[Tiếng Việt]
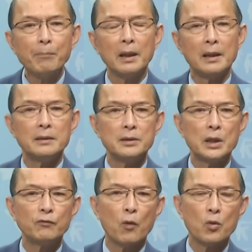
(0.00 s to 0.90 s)
lực lên
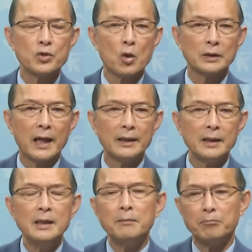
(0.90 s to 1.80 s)
chính phủ Do Thái.
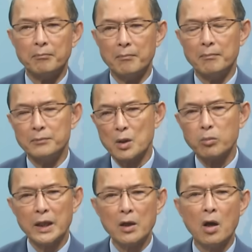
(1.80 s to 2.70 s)

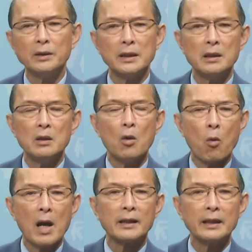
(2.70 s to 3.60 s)
trong khi đó thì
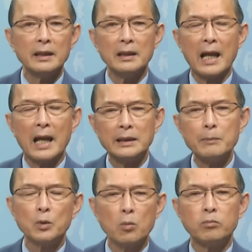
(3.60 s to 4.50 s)
Hoa Kỳ lại
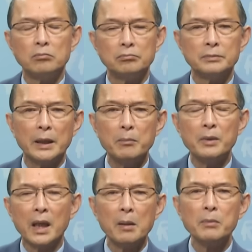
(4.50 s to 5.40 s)
tiếp tục
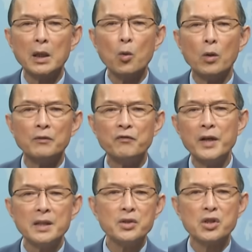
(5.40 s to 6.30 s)
tìm kiếm cái nguồn
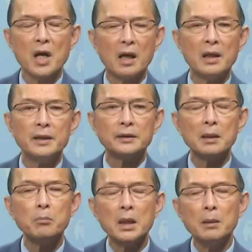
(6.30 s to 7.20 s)
viện trợ lên
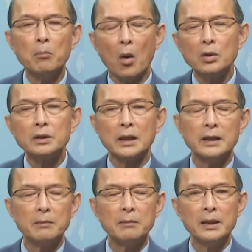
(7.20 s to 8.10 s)
tới 14
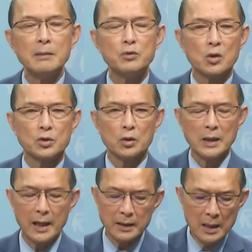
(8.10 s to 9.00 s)
tỷ Mỹ Kim cho Do
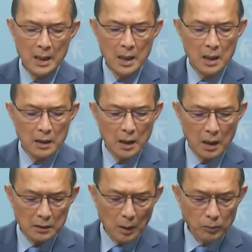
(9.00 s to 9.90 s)
Thái.
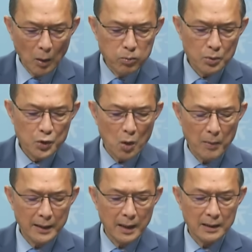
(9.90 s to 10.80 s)
À, Tổng thống Joe
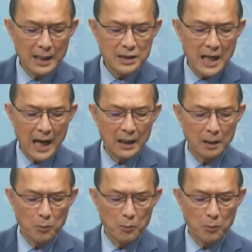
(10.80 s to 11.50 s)
Biden đã trả lời